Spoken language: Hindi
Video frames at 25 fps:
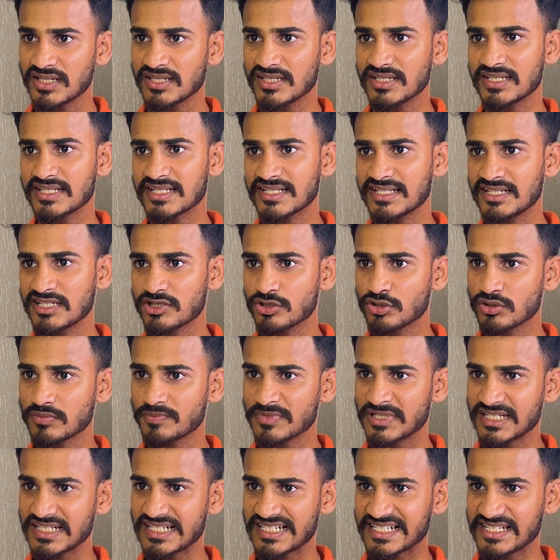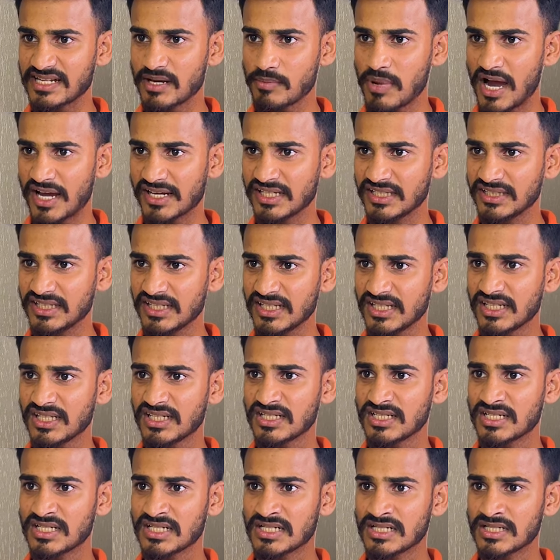इसलिए तू अपने घर से भागी थी
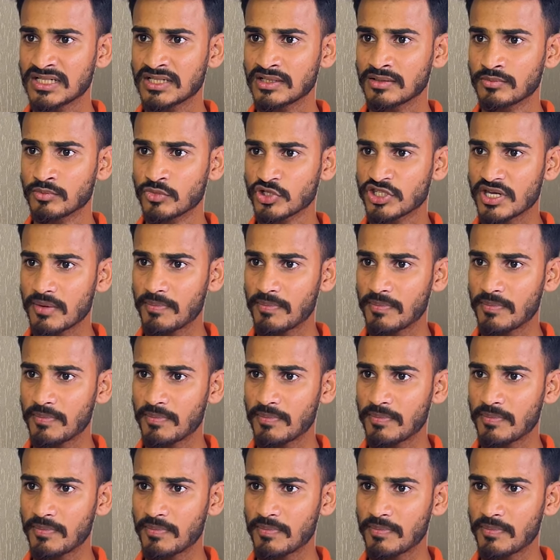मुझे